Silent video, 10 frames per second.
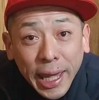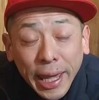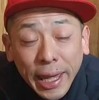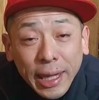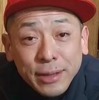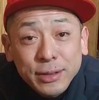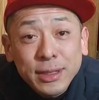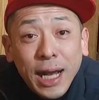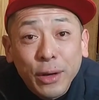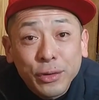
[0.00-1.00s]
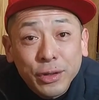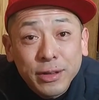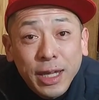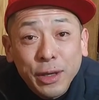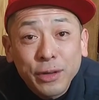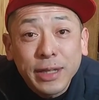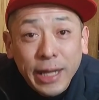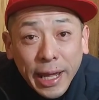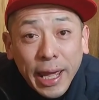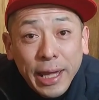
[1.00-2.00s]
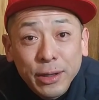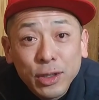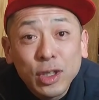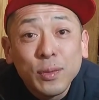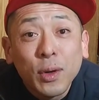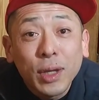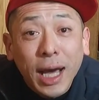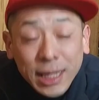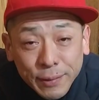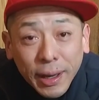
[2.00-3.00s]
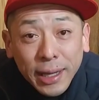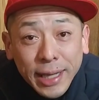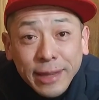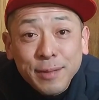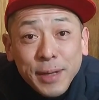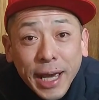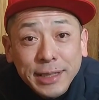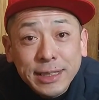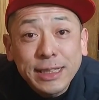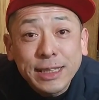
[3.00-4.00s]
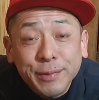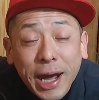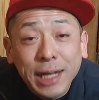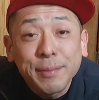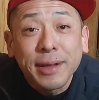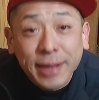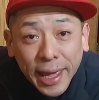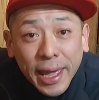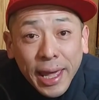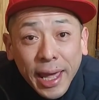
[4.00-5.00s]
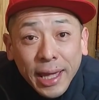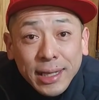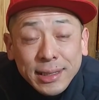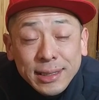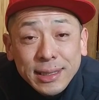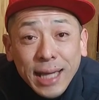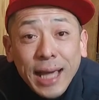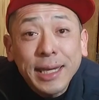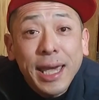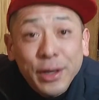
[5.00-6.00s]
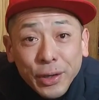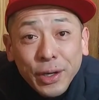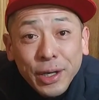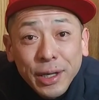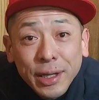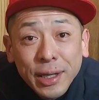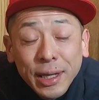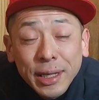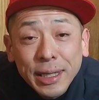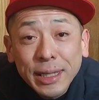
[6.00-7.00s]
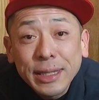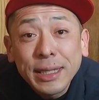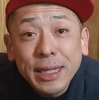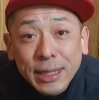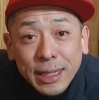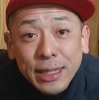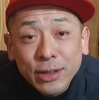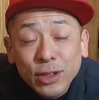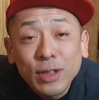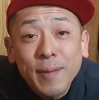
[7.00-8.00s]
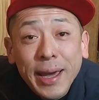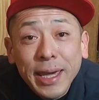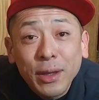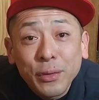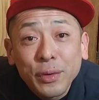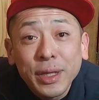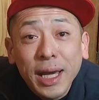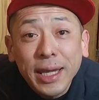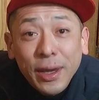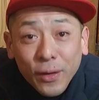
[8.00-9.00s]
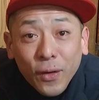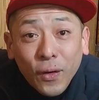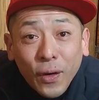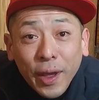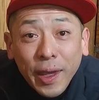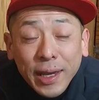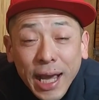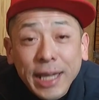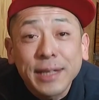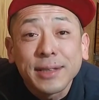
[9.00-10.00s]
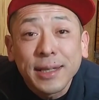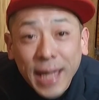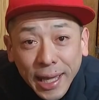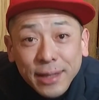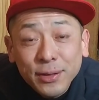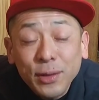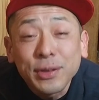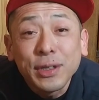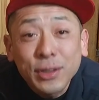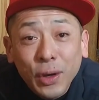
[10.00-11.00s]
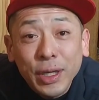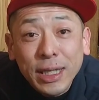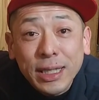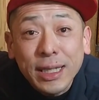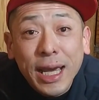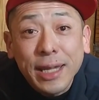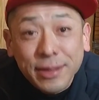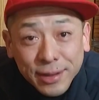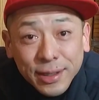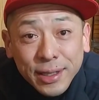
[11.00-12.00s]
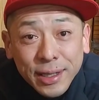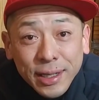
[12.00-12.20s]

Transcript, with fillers: えー、クーラーの取り付け業者で、えー、有望な方は休みが1日もありません。かける1日10万円の売り上げを、えー、かけてください。そうすると1ヶ月